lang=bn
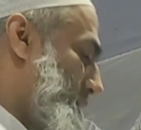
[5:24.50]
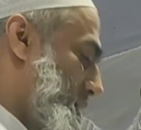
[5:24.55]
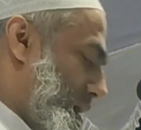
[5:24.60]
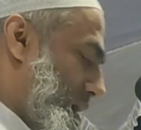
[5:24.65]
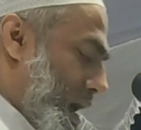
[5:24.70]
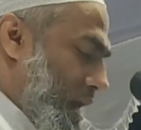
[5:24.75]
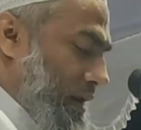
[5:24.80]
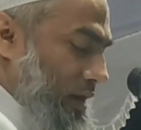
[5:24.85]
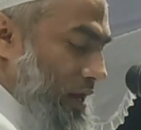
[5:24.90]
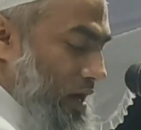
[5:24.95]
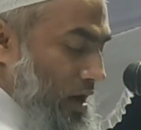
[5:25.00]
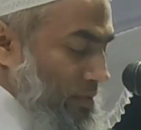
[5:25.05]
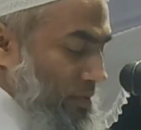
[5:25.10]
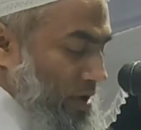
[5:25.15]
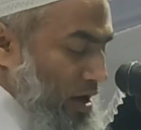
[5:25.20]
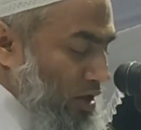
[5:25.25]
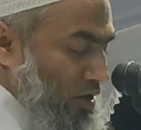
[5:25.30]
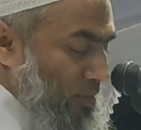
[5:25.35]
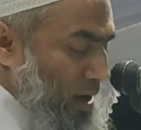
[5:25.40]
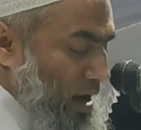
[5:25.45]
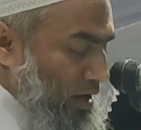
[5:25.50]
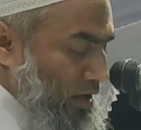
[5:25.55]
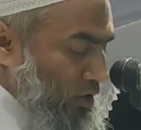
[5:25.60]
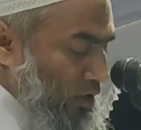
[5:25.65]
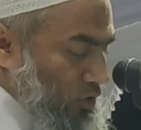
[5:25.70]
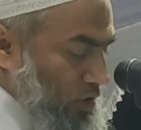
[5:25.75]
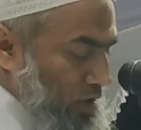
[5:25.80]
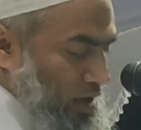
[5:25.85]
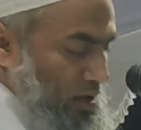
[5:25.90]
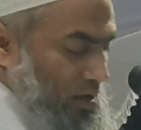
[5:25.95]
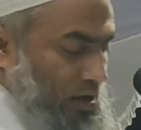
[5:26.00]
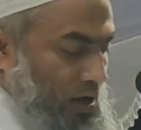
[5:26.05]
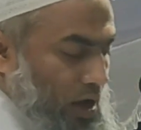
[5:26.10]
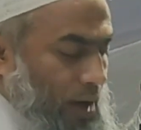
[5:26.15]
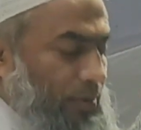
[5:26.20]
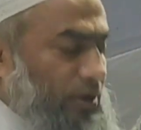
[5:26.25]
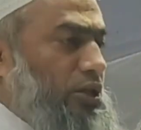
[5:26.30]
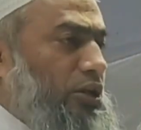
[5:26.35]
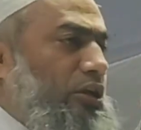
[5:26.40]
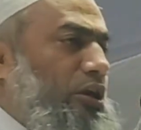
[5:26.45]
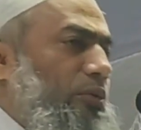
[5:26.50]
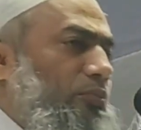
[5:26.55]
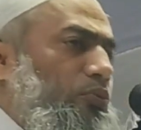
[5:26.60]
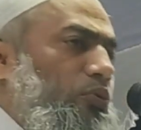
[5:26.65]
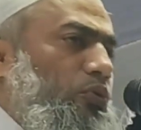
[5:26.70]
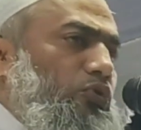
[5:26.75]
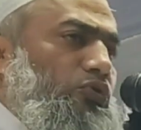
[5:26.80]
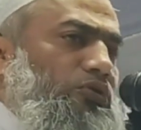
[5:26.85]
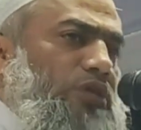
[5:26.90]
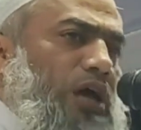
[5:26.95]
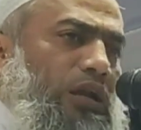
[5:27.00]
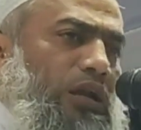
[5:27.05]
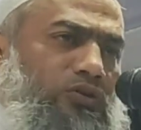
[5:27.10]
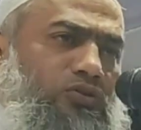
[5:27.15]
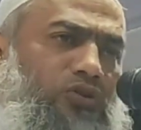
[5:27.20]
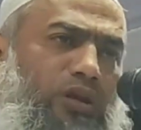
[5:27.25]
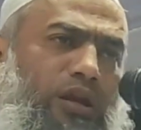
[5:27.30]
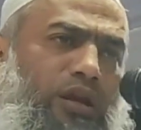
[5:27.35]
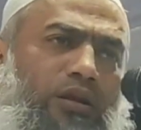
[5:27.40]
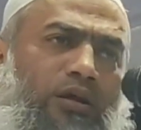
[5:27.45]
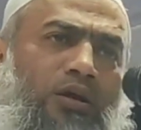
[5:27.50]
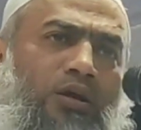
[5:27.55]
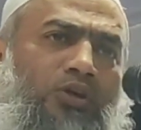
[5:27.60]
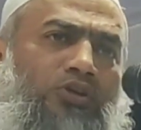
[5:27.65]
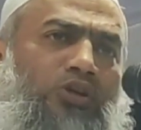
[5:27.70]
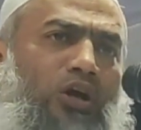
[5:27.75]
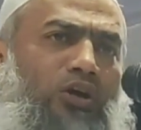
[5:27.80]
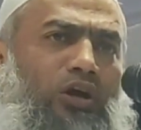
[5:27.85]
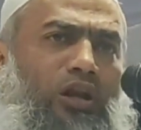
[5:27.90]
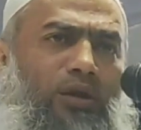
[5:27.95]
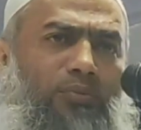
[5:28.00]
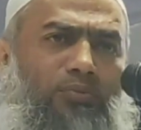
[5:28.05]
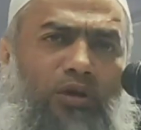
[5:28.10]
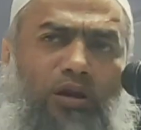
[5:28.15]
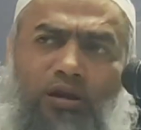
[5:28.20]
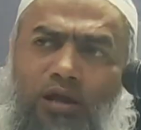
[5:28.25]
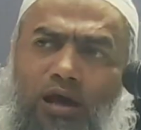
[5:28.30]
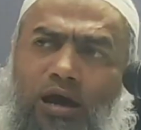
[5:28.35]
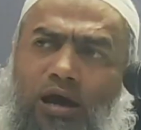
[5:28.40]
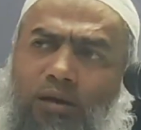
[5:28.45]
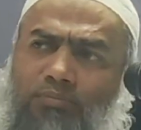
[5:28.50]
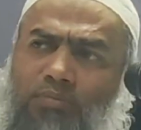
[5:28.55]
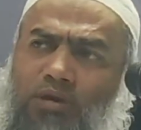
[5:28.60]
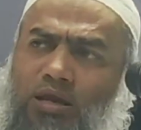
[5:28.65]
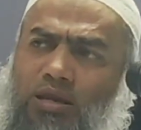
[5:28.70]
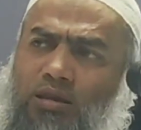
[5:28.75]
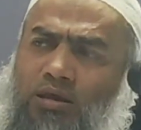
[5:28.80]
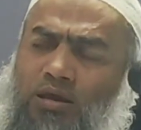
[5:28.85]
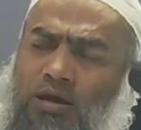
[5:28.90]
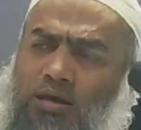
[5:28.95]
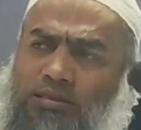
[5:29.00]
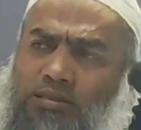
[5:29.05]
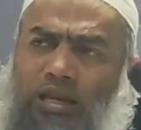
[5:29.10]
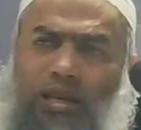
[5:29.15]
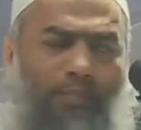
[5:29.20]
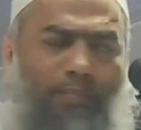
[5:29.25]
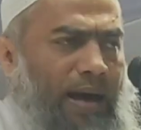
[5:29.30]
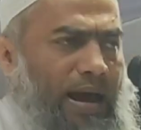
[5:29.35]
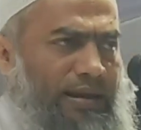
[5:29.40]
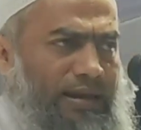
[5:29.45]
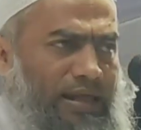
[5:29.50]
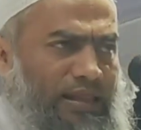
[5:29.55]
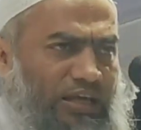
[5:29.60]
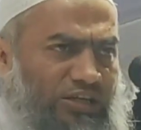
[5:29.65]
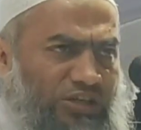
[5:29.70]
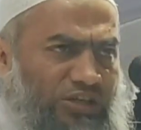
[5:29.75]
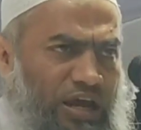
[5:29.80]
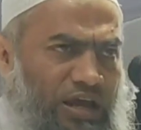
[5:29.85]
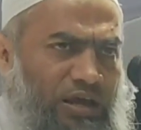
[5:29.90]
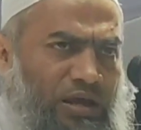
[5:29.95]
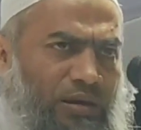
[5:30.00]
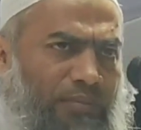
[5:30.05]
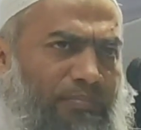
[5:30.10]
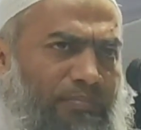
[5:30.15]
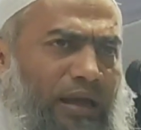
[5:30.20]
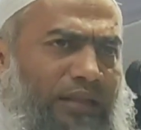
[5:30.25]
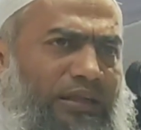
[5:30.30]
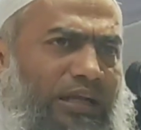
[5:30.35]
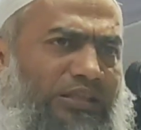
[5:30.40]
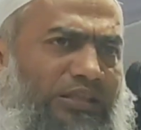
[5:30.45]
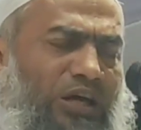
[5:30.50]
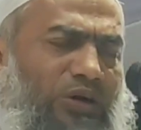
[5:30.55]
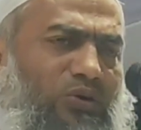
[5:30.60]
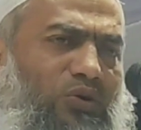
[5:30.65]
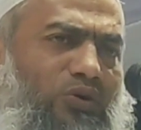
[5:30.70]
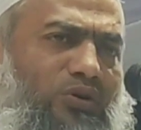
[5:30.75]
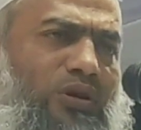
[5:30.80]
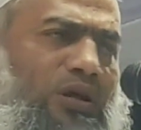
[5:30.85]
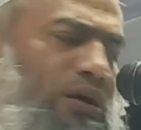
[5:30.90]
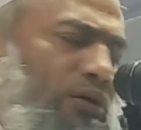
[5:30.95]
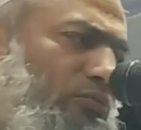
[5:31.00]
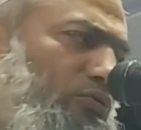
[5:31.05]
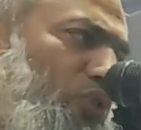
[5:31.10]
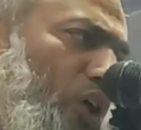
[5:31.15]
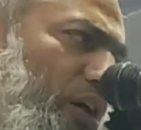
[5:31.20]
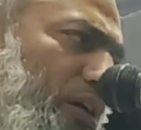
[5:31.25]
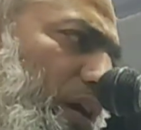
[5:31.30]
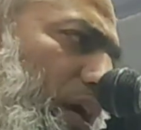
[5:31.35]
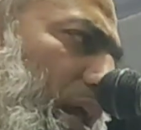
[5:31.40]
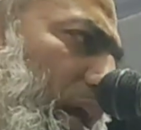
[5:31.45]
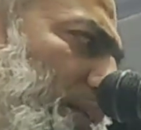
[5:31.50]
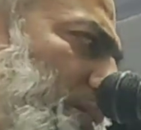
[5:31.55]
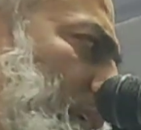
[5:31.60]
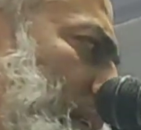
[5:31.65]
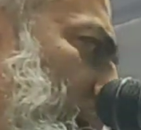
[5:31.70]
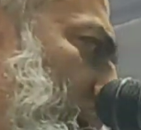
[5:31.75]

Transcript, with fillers: আল্লাহ মেহরবানি করে আমাদেরকে বুঝ দান করেন সকলে বলেন আমিন তাহলে বাংলাদেশে মাদ্রাসাগুলোর দরকার আছে না